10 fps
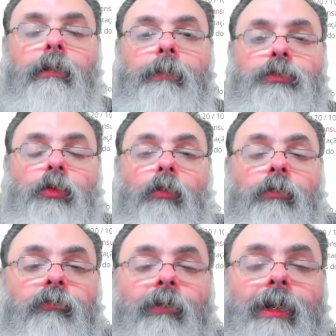Pessoal,
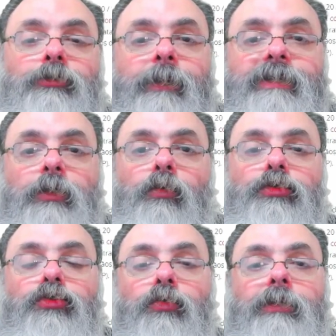vamos falar sobre essa
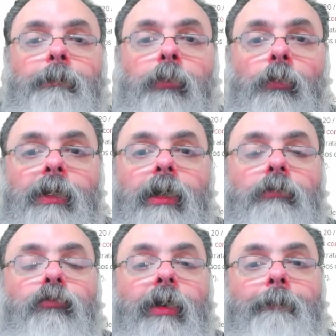consulta pública
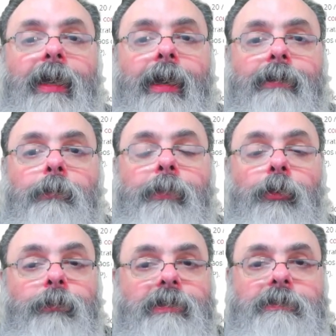que foi aberta
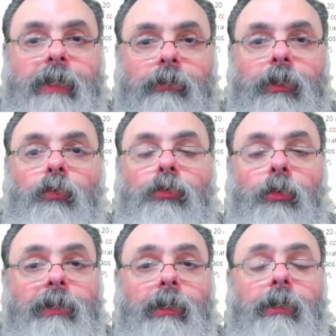pelo Ministério da
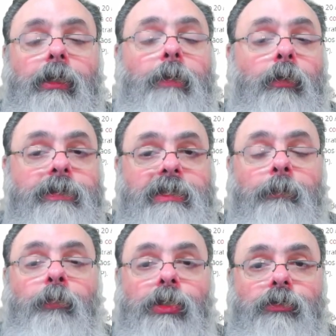Economia, que é uma coisa
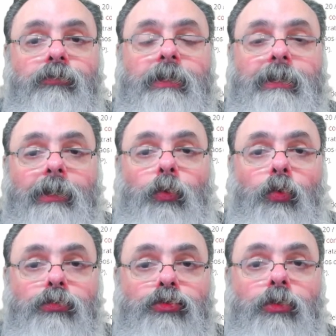que pode afetar
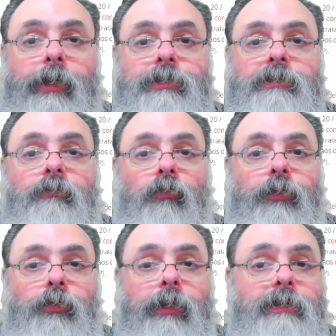todos nós
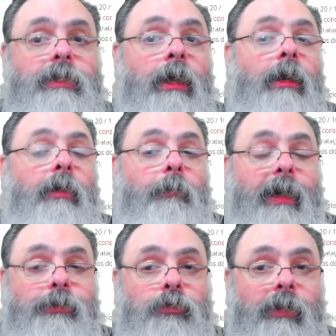desenvolvedores,
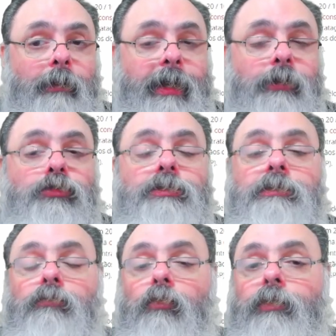particularmente os
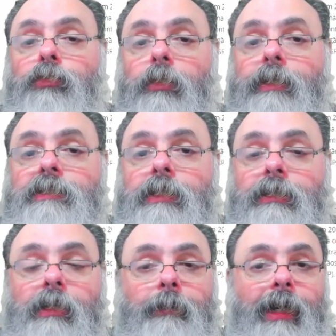desenvolvedores que
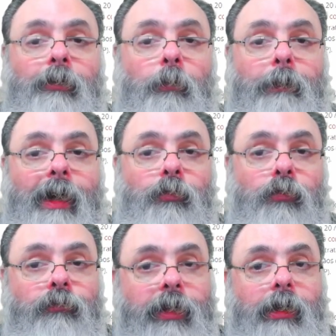trabalham para o
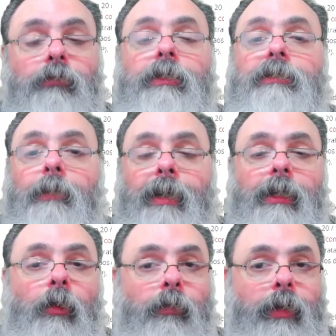governo, que
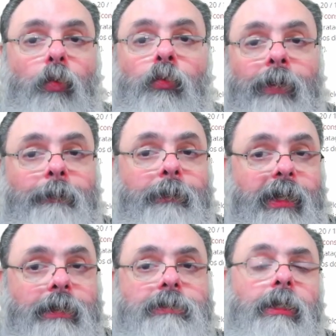trabalham em alguma
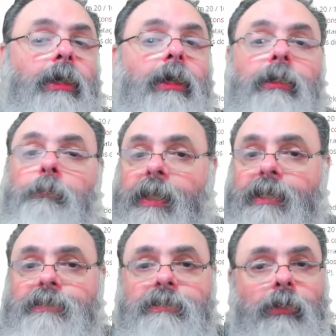empresa que
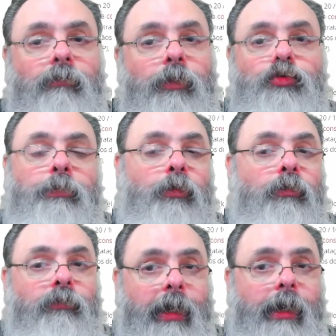presta serviço para o
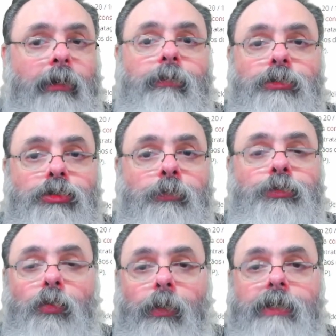governo, esse tipo
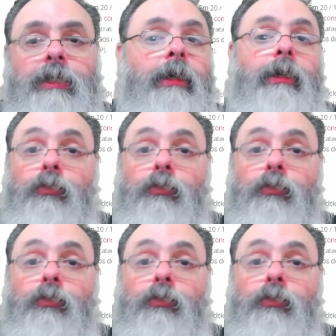de coisa.